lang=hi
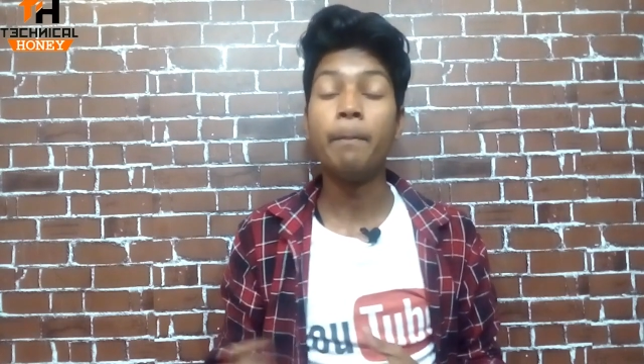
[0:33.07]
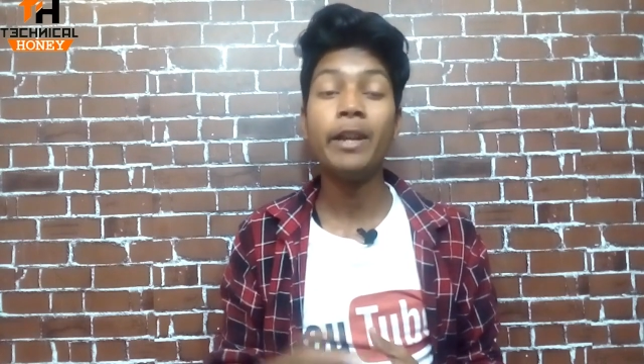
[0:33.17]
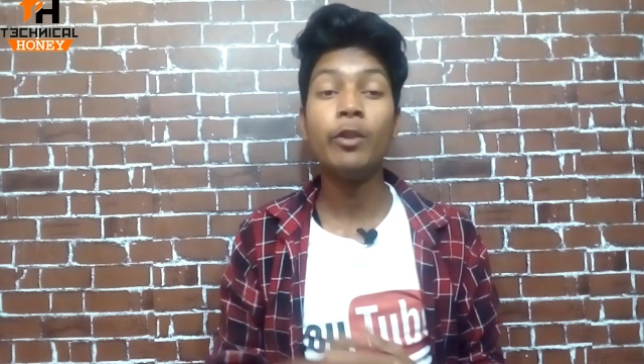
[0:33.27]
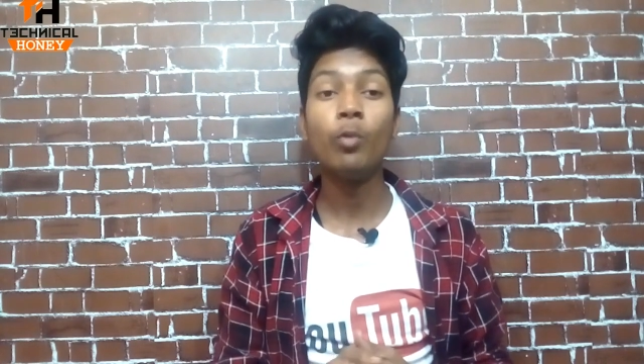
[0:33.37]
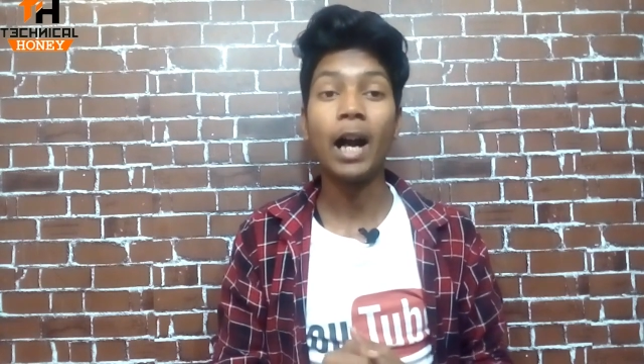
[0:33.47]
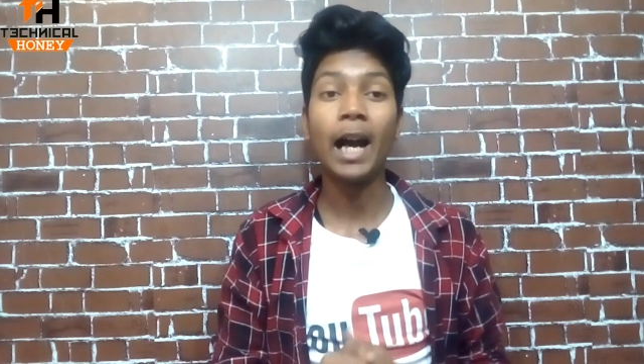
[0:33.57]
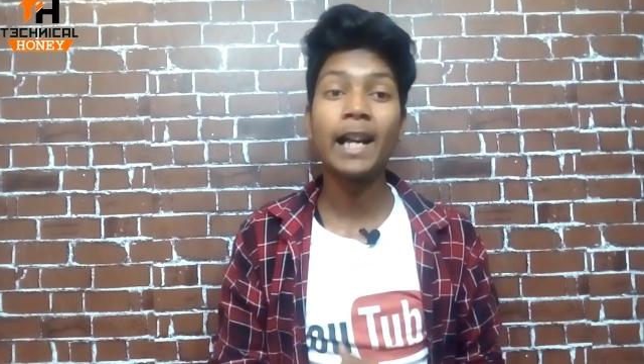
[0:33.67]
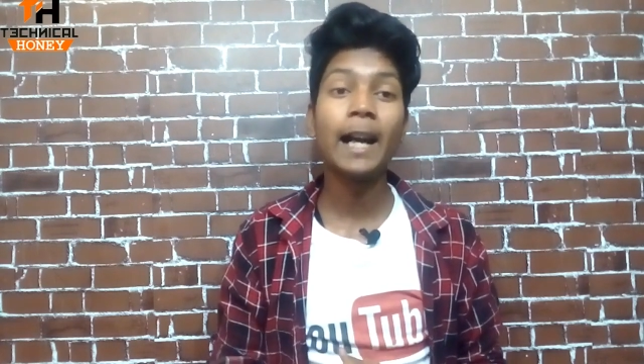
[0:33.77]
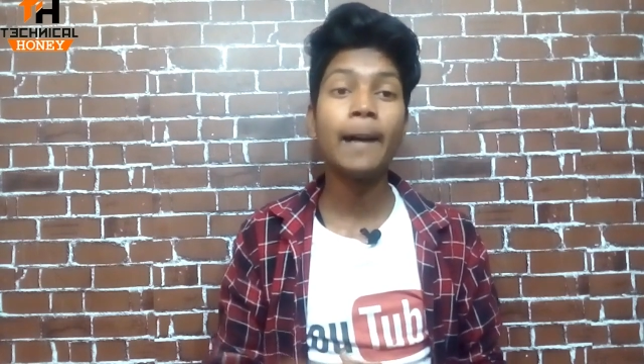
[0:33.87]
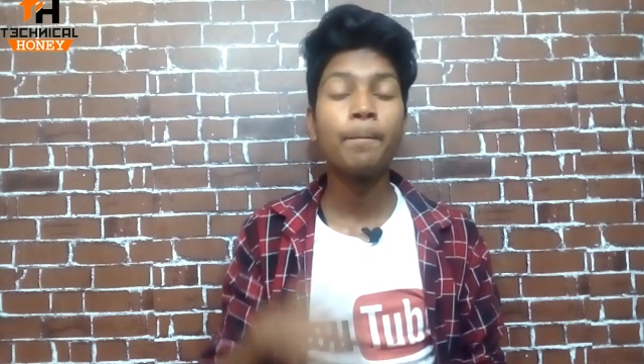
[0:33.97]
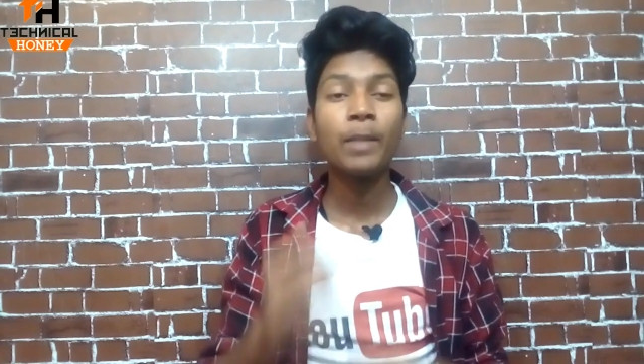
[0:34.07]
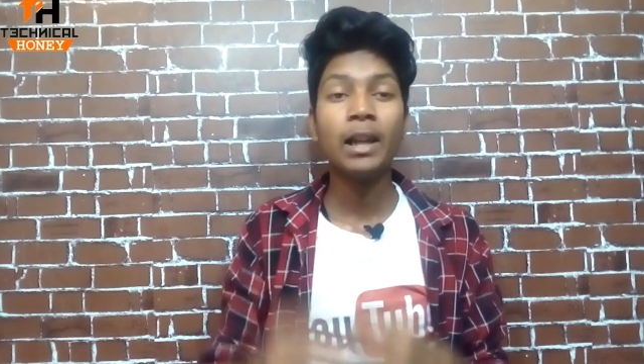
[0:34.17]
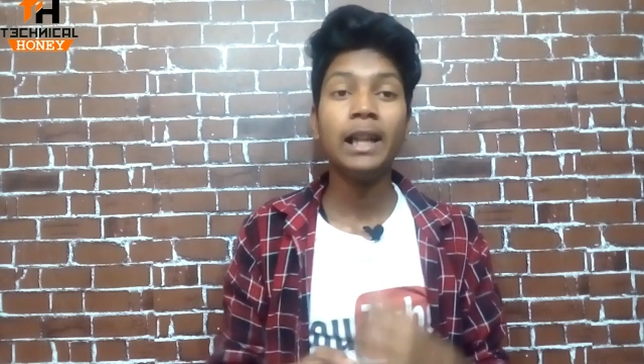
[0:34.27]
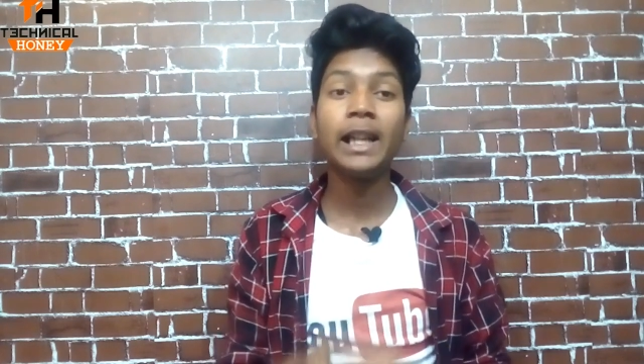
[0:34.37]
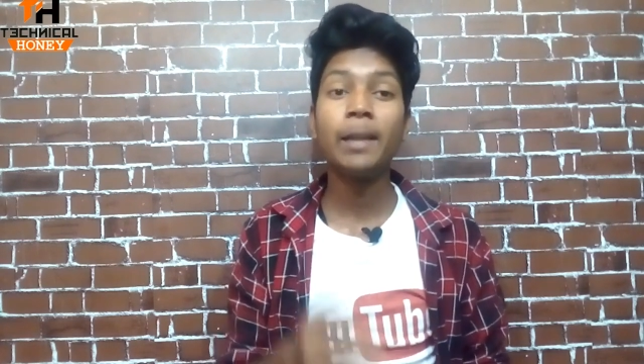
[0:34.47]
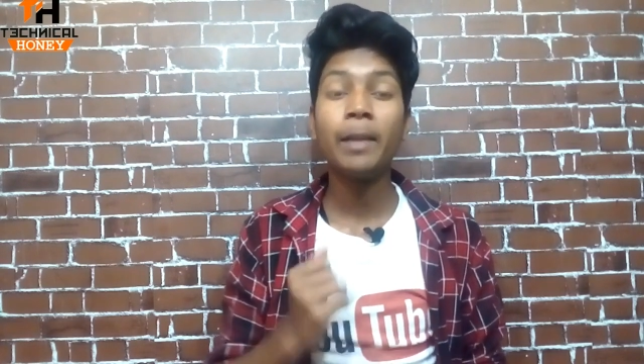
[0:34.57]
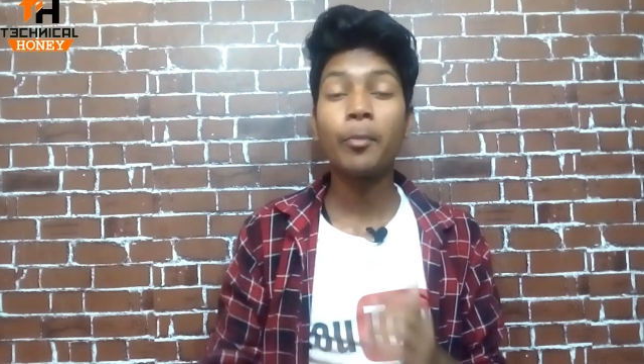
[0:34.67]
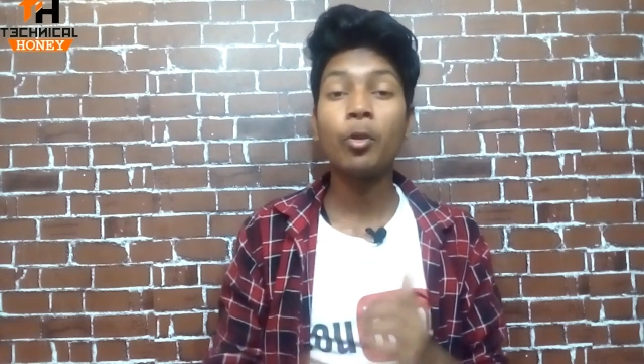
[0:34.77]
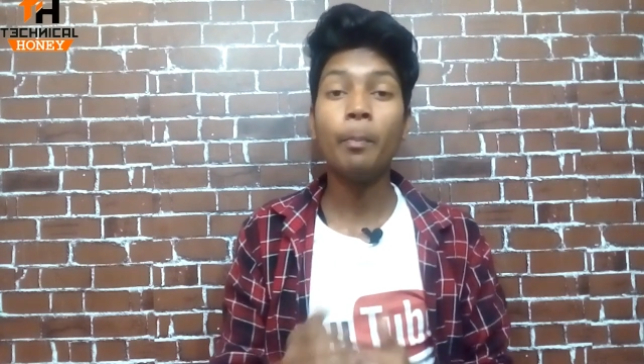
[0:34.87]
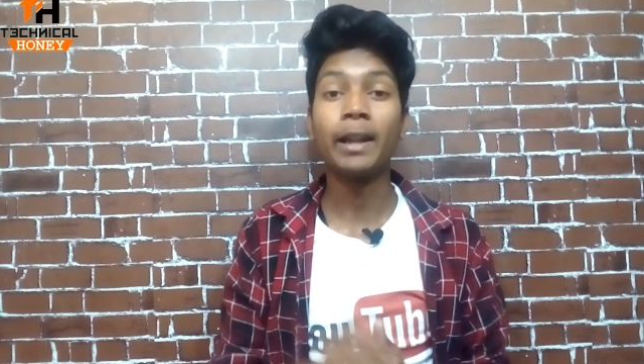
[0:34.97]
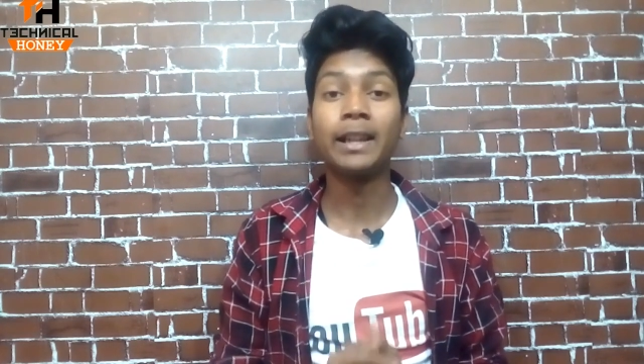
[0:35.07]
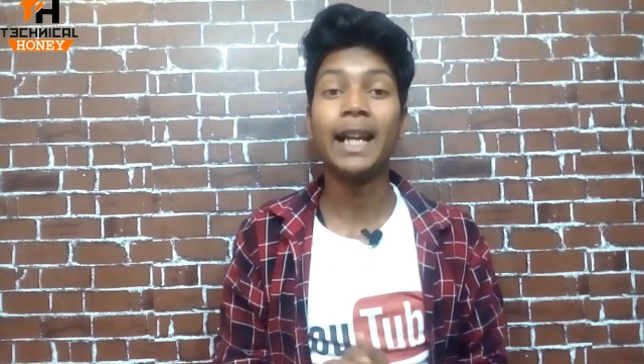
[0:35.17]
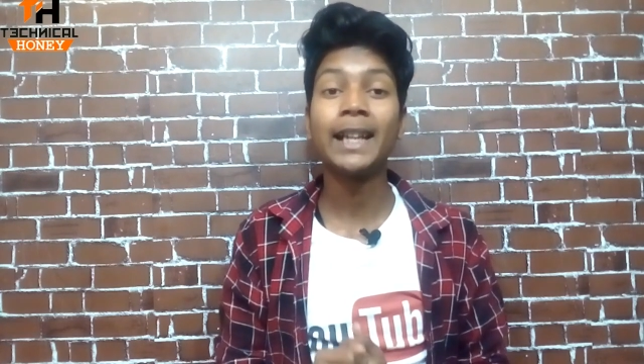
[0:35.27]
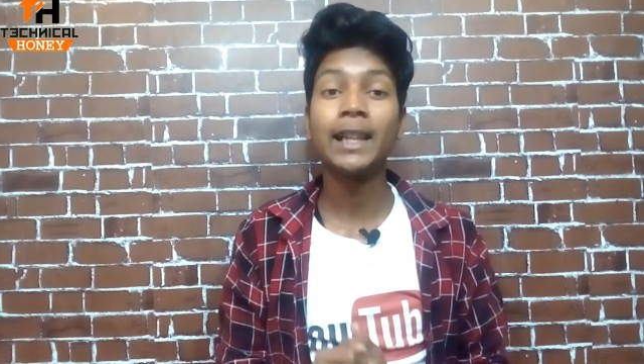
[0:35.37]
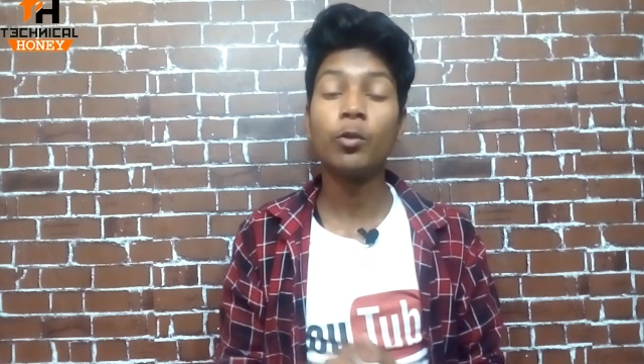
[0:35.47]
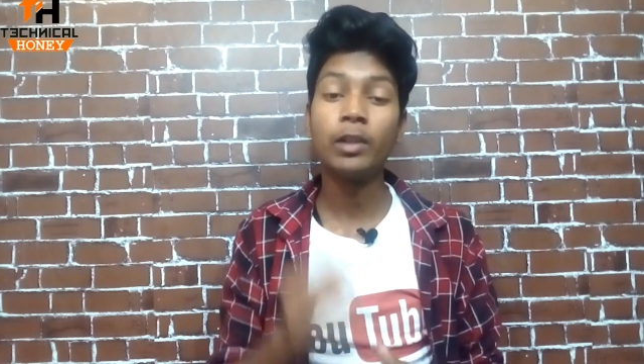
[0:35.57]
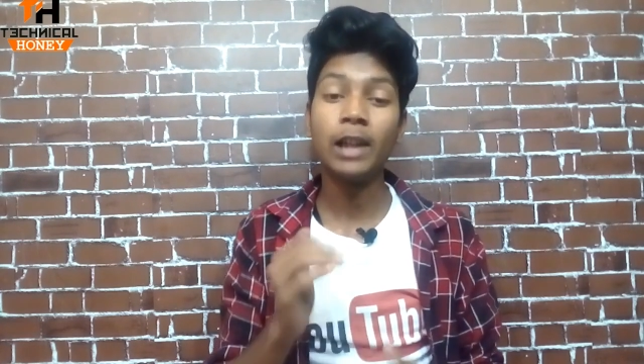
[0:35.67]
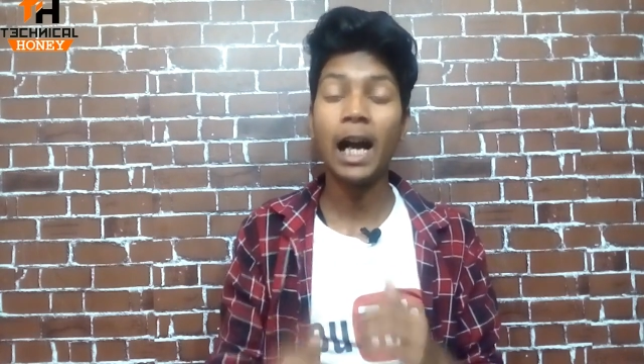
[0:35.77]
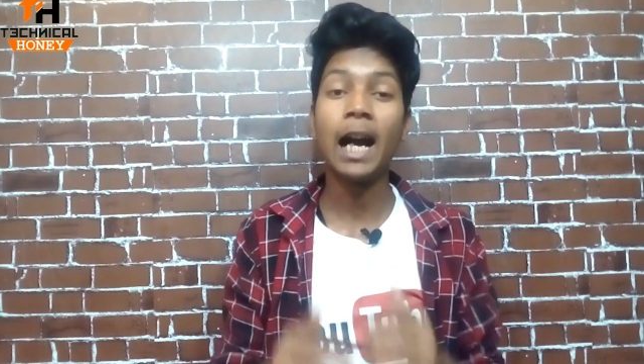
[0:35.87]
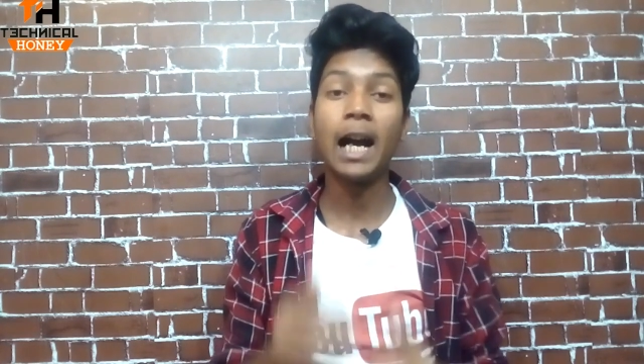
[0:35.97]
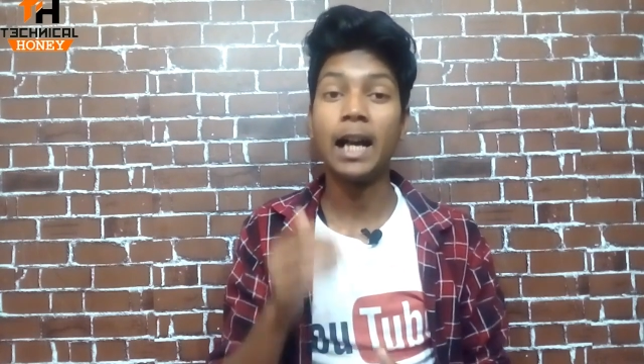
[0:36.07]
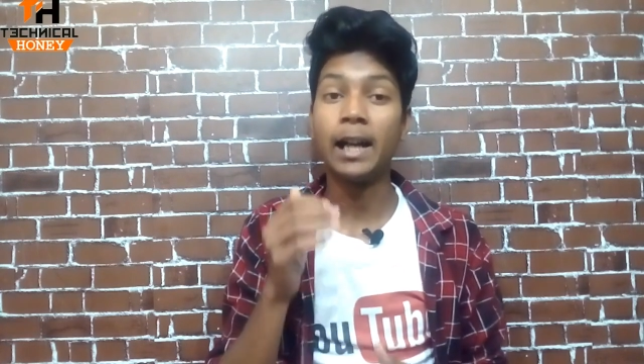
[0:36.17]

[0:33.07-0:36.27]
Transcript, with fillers: व्यू आएगा लेकिन मैं आपको बताता हूँ कि हाँ